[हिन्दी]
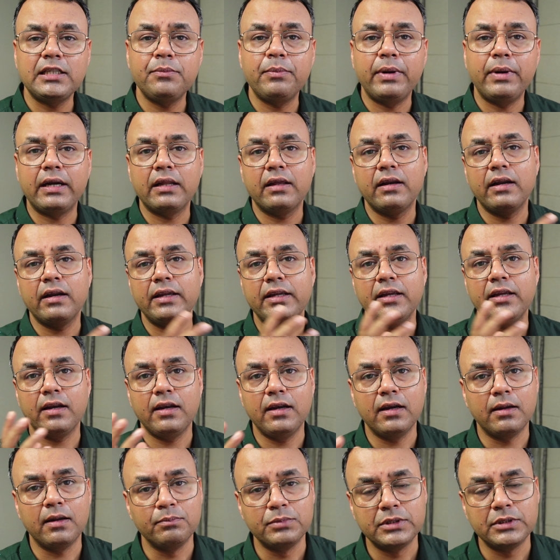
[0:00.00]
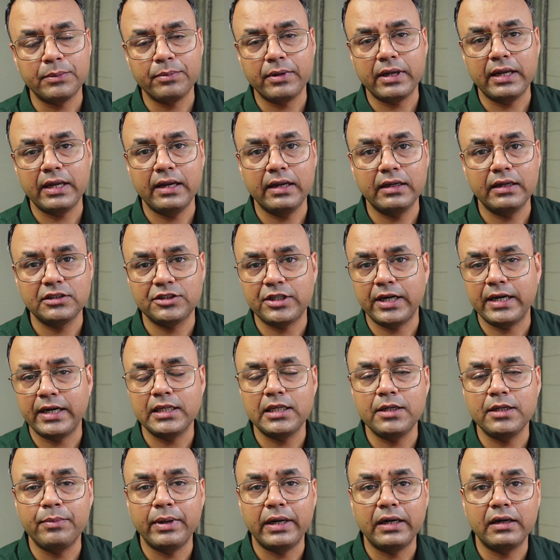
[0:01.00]
बेटर है या लमसम की स्ट्रैटेजी
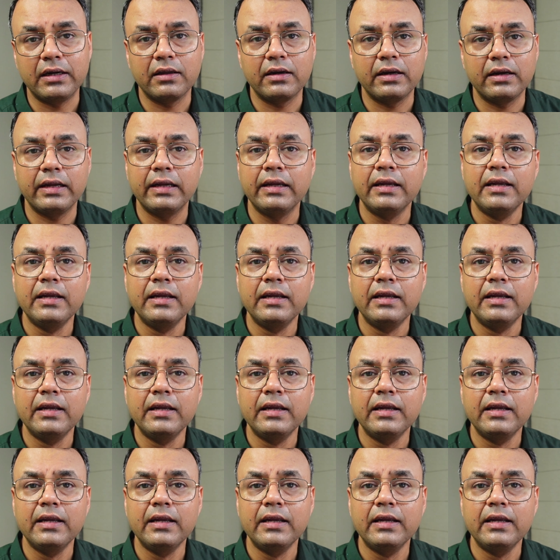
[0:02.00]
बेटर है